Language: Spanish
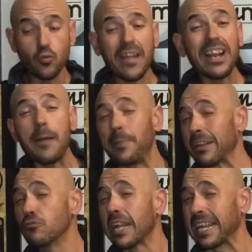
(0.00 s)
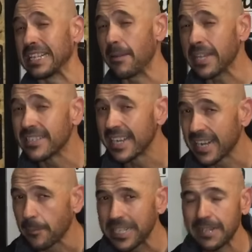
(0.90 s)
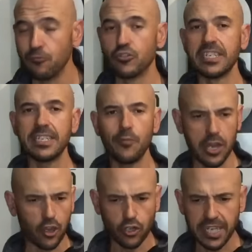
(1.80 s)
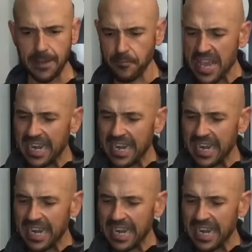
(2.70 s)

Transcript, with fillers: Una de las preguntas que también se repite muchísimo es, José,